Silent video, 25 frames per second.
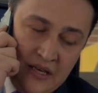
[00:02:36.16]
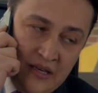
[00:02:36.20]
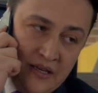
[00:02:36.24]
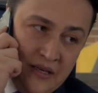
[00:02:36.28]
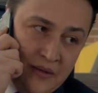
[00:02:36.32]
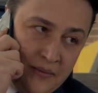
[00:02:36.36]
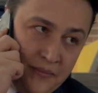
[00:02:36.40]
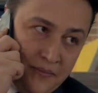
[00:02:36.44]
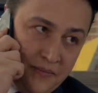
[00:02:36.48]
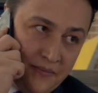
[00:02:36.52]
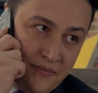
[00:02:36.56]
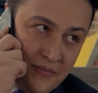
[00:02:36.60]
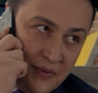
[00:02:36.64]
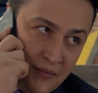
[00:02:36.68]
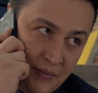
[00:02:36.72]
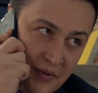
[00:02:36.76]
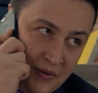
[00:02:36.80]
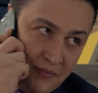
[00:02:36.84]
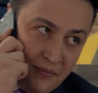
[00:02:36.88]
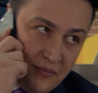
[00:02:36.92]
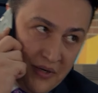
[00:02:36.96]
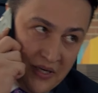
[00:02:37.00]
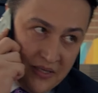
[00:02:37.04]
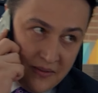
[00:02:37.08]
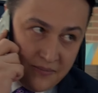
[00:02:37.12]
E,
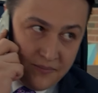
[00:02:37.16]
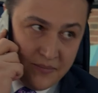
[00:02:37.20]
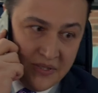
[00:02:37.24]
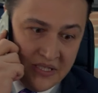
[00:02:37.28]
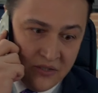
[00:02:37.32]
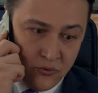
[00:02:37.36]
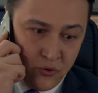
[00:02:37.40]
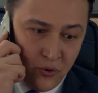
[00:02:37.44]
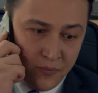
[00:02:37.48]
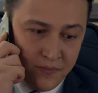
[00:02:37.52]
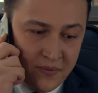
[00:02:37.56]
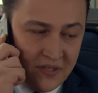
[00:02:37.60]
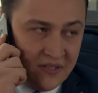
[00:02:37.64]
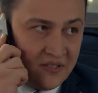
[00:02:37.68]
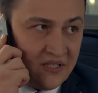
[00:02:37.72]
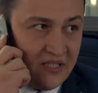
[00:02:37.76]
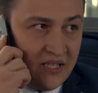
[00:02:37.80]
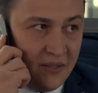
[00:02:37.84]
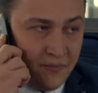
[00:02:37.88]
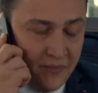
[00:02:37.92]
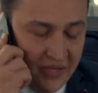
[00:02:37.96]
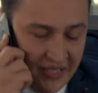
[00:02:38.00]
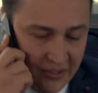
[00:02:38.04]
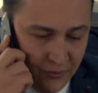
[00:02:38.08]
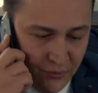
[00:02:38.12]
bebeğim bak beni
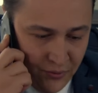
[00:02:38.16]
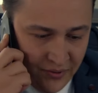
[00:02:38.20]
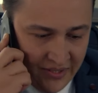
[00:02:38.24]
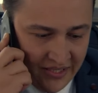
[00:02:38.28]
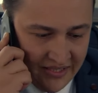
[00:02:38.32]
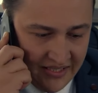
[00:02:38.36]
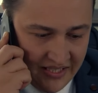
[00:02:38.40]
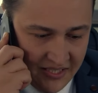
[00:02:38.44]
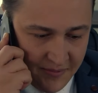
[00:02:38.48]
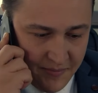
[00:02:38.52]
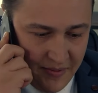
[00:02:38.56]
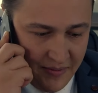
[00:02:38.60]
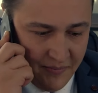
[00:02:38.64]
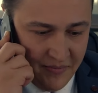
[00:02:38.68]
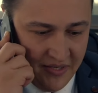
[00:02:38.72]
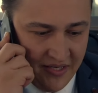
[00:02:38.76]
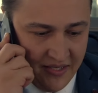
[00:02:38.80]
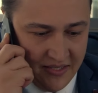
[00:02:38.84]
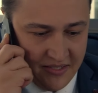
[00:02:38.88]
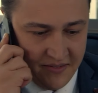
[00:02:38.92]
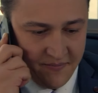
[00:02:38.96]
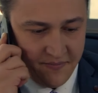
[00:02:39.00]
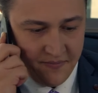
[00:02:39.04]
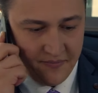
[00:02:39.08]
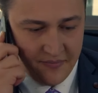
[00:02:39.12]
toplantıdan bekliyorlar gitmem
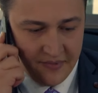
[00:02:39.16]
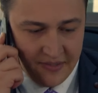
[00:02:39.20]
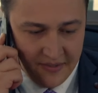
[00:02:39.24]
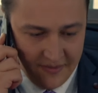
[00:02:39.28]
lazım.